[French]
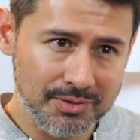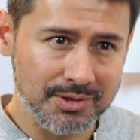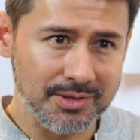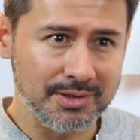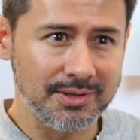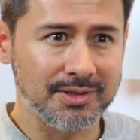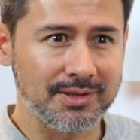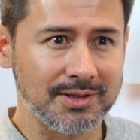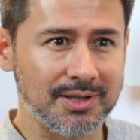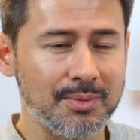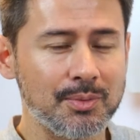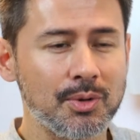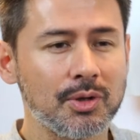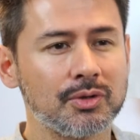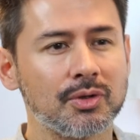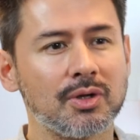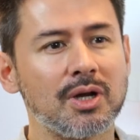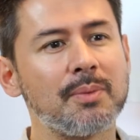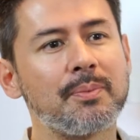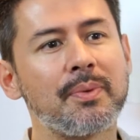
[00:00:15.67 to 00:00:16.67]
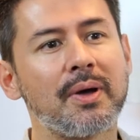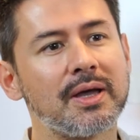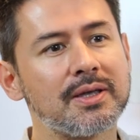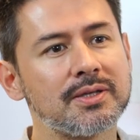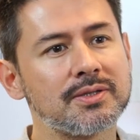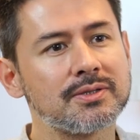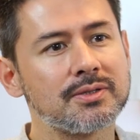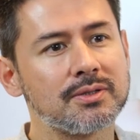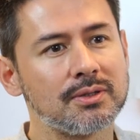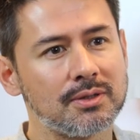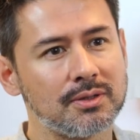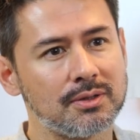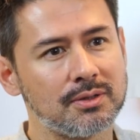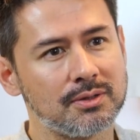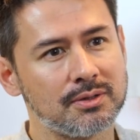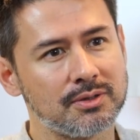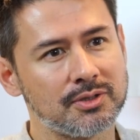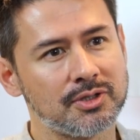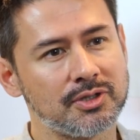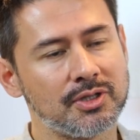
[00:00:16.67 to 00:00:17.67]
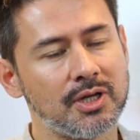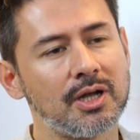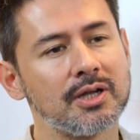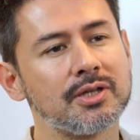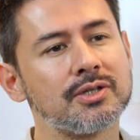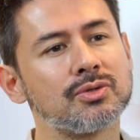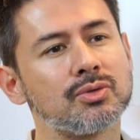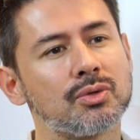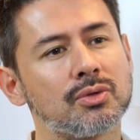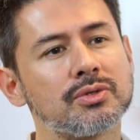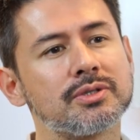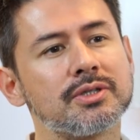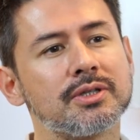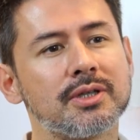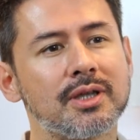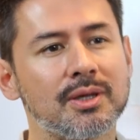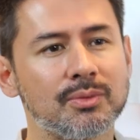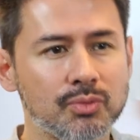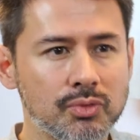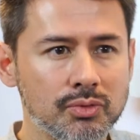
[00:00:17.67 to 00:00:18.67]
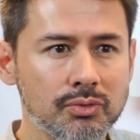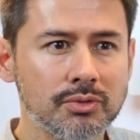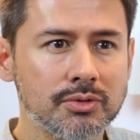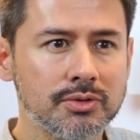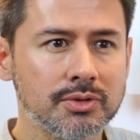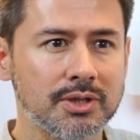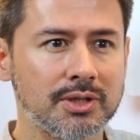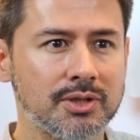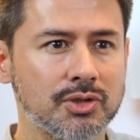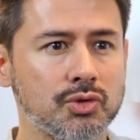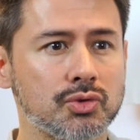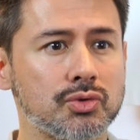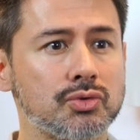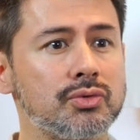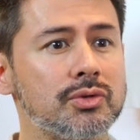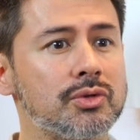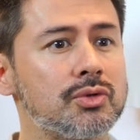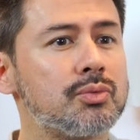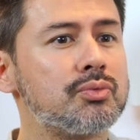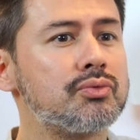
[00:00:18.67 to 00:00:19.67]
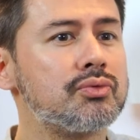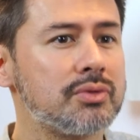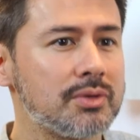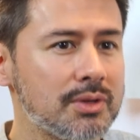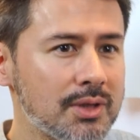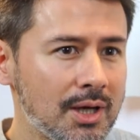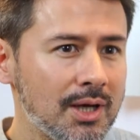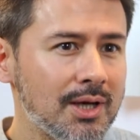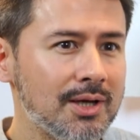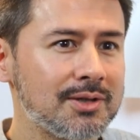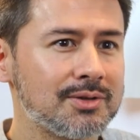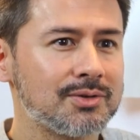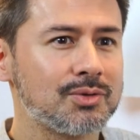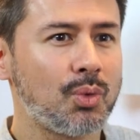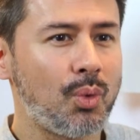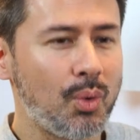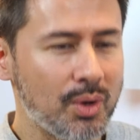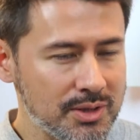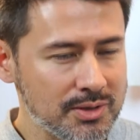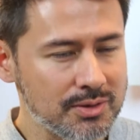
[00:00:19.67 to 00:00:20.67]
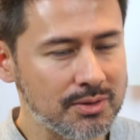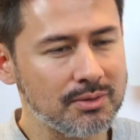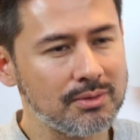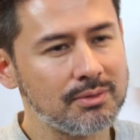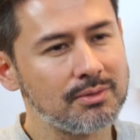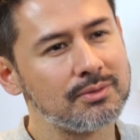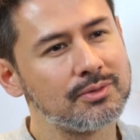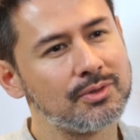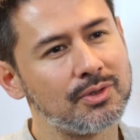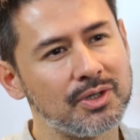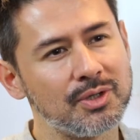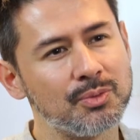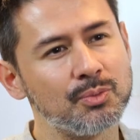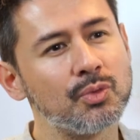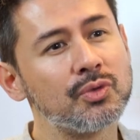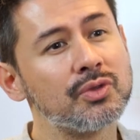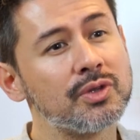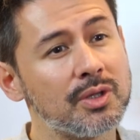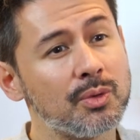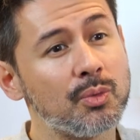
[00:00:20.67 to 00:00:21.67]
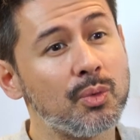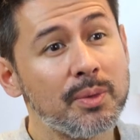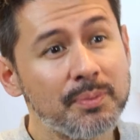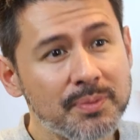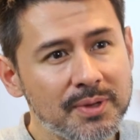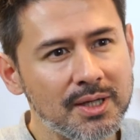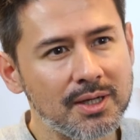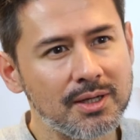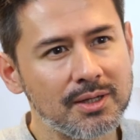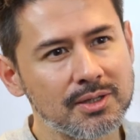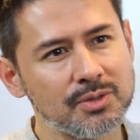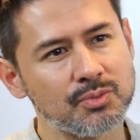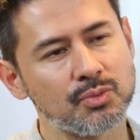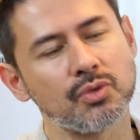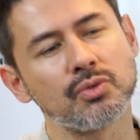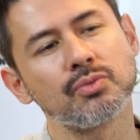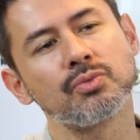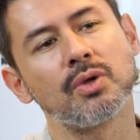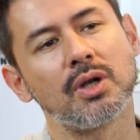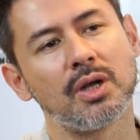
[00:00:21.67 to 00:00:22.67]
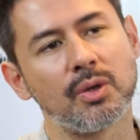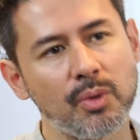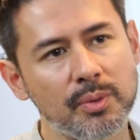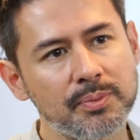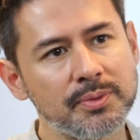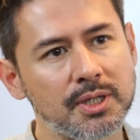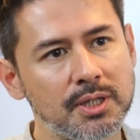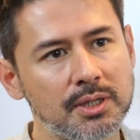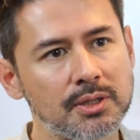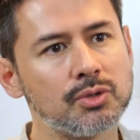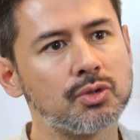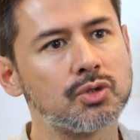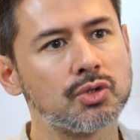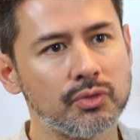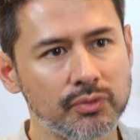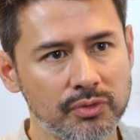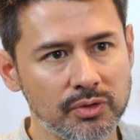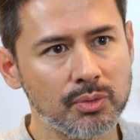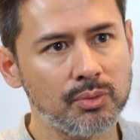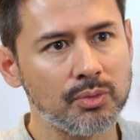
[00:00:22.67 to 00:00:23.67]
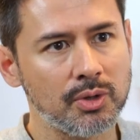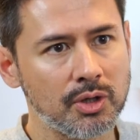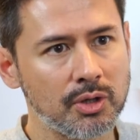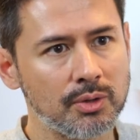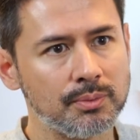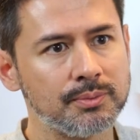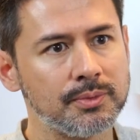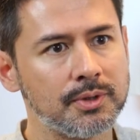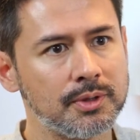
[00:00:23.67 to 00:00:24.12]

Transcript: J'ai été d'abord dans la presse généraliste sur le site Gamecult et je suis depuis trois ans dans les mondes des web télé, je m'occupe de la web télé de jeuxvideo.com.